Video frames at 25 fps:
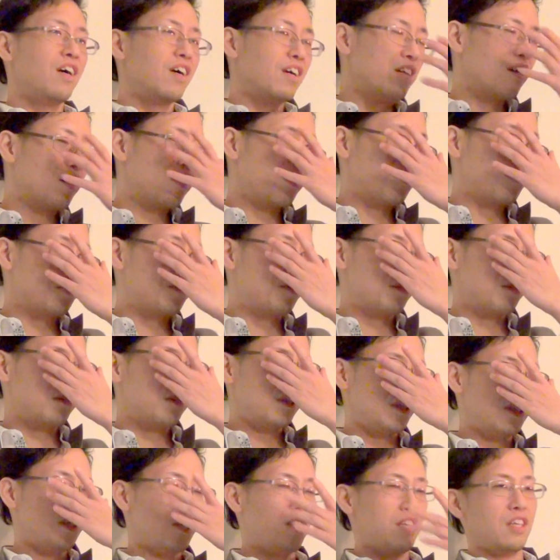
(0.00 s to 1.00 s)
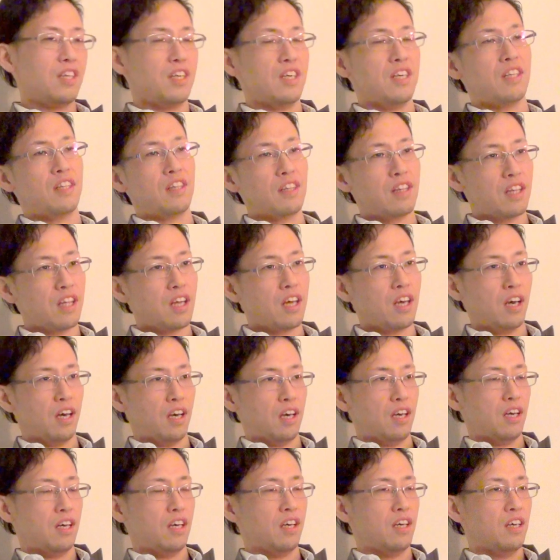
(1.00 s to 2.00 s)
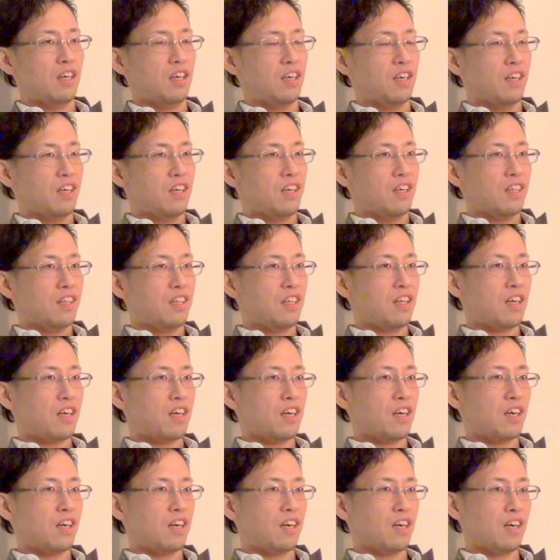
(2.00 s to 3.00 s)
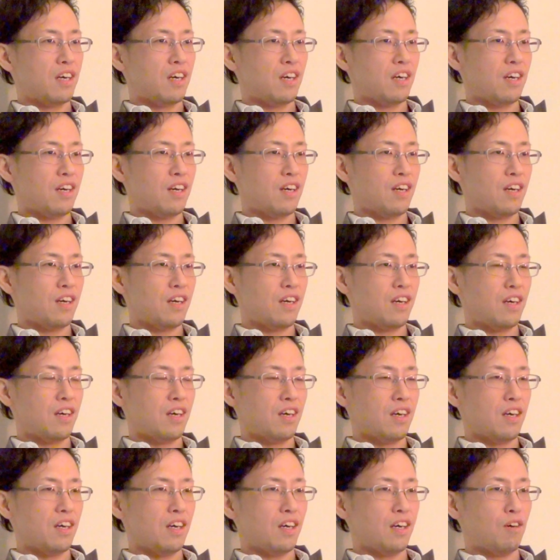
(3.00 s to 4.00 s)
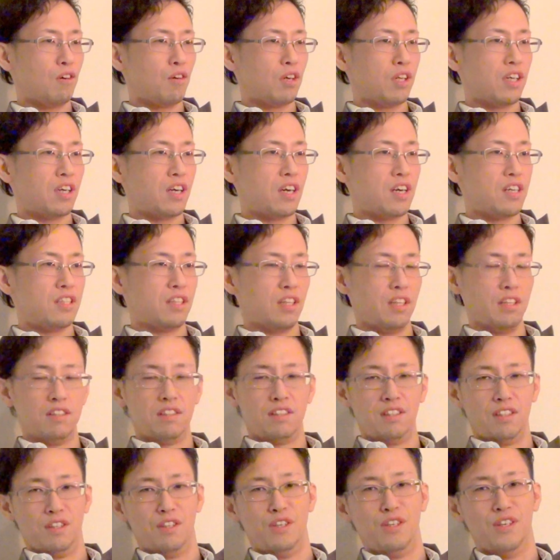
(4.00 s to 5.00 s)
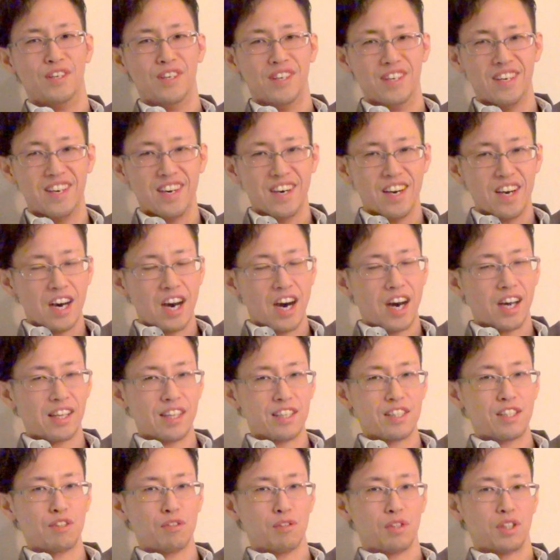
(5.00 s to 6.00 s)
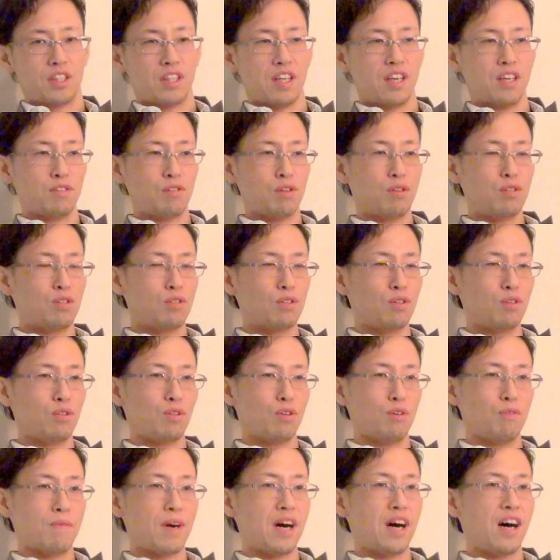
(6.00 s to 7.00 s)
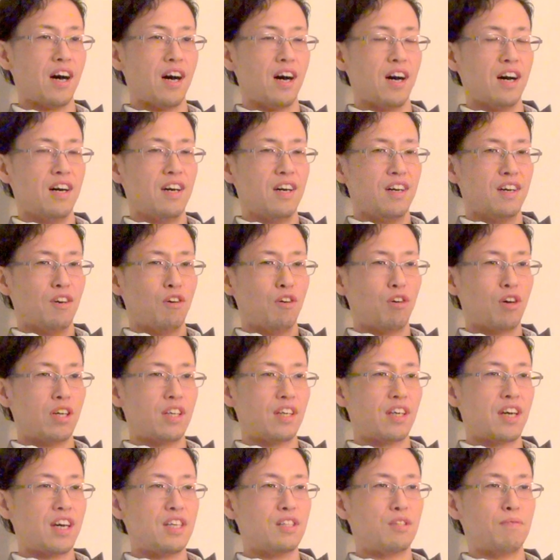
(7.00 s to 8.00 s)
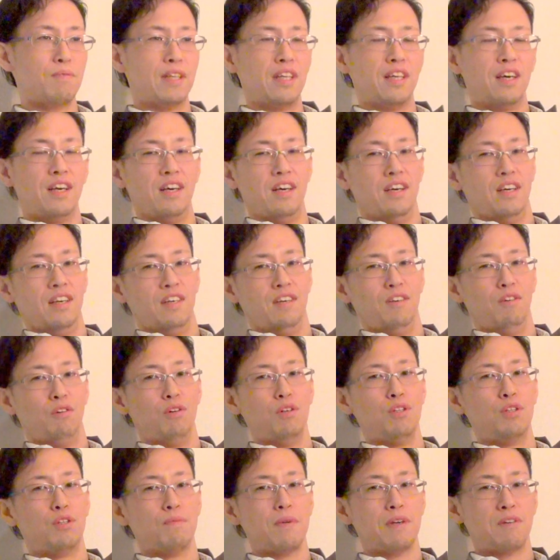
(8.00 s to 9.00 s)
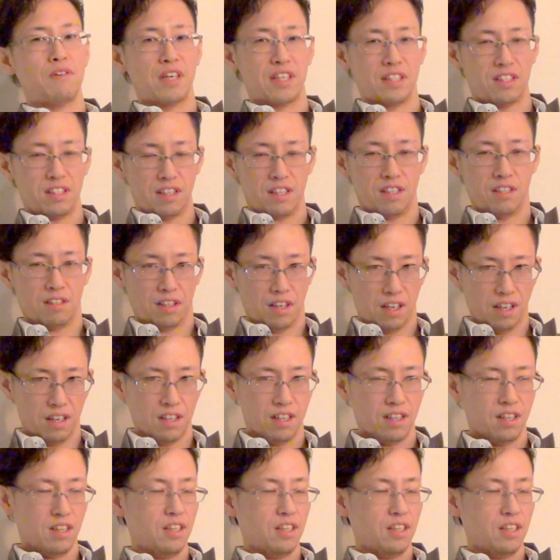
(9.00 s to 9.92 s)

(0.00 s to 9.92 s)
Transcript: だから普通に行って、でお金返せっていう話をして、そいつのことをまあお金返すまで追い詰めるわけじゃないですか。